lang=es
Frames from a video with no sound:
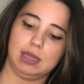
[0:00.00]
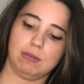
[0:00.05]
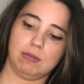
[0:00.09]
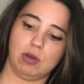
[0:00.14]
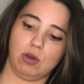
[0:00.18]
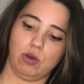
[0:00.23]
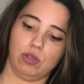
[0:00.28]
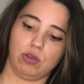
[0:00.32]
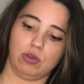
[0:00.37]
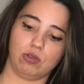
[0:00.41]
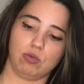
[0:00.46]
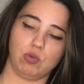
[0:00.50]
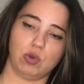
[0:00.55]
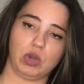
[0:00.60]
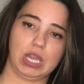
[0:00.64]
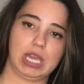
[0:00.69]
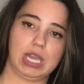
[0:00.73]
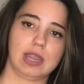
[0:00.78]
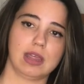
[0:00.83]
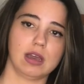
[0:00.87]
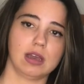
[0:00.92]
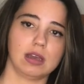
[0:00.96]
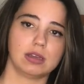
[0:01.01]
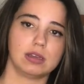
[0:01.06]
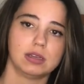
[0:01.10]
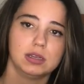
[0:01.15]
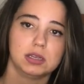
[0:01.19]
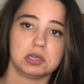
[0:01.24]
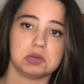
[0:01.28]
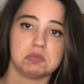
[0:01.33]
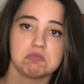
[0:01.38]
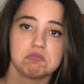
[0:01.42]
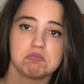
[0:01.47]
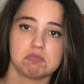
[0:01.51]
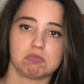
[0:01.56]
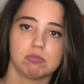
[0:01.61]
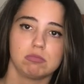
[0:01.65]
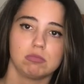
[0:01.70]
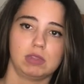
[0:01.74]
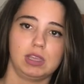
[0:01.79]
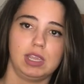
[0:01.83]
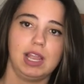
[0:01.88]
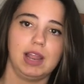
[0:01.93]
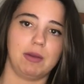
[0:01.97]
mejor de cómo queda.
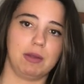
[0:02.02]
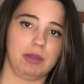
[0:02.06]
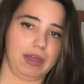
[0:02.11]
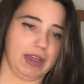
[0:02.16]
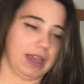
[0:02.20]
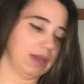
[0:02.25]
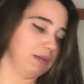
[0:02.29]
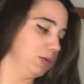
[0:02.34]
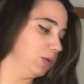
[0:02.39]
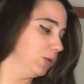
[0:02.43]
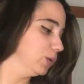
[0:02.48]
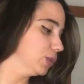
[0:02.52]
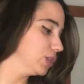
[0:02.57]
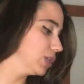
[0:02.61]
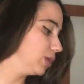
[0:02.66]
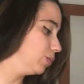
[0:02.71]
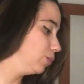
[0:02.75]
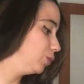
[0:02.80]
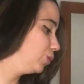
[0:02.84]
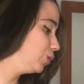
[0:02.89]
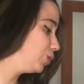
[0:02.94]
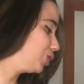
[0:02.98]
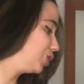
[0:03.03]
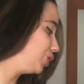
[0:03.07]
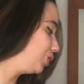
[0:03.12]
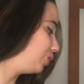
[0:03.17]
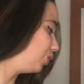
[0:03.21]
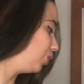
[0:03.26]
Y la verdad es que me gusta mucho.